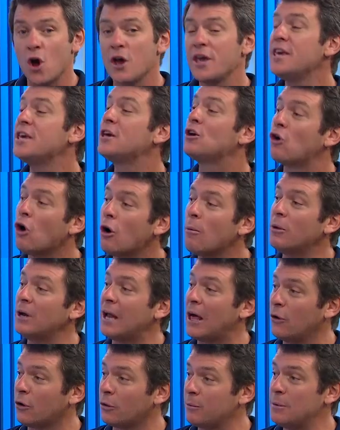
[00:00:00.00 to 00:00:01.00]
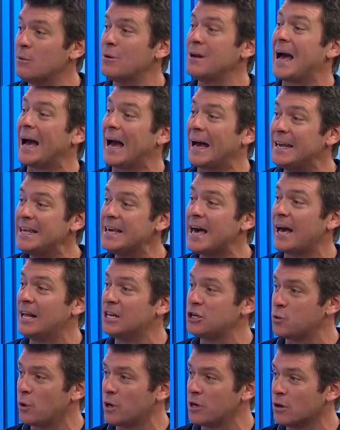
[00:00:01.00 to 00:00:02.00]
y cómo las dormimos, la calidad
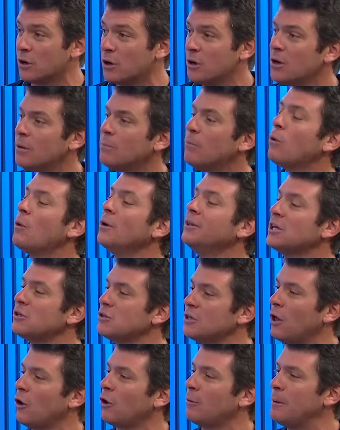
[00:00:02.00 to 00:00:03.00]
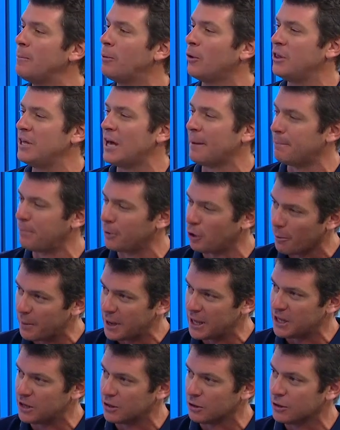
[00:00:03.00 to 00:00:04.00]
del sueño. ¿Vos cuántas horas dormís por día
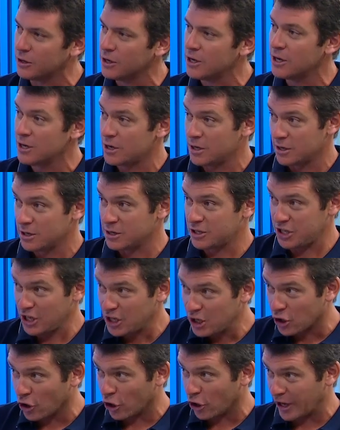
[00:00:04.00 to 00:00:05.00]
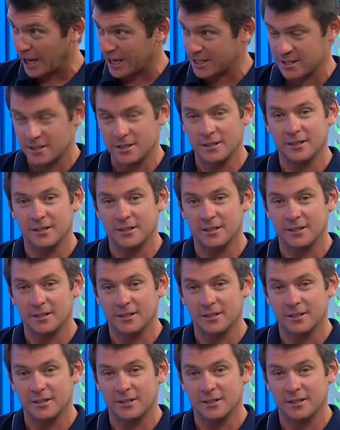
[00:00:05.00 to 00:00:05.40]
promedio? Cinco horas.